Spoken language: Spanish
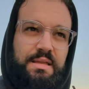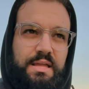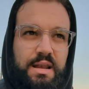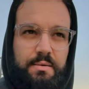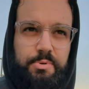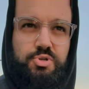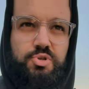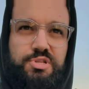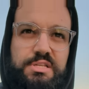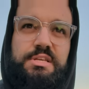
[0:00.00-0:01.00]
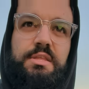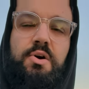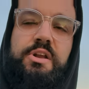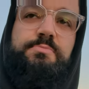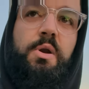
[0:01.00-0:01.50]
que en reposo 6-7
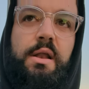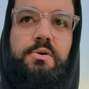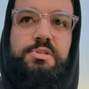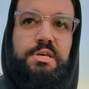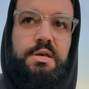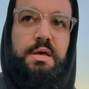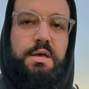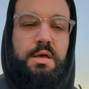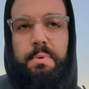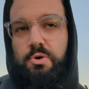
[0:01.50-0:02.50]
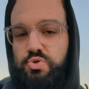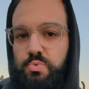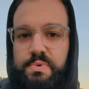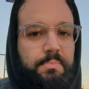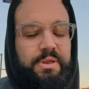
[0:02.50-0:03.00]
horas por la noche me
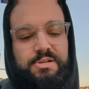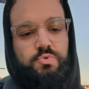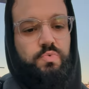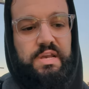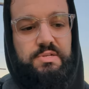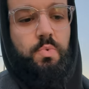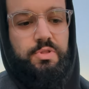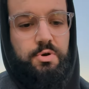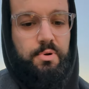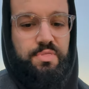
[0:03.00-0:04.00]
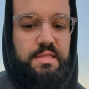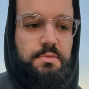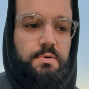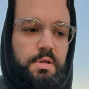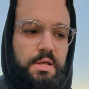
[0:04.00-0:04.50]
consumía apenas un 3 o un
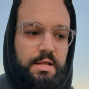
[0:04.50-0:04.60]
4%.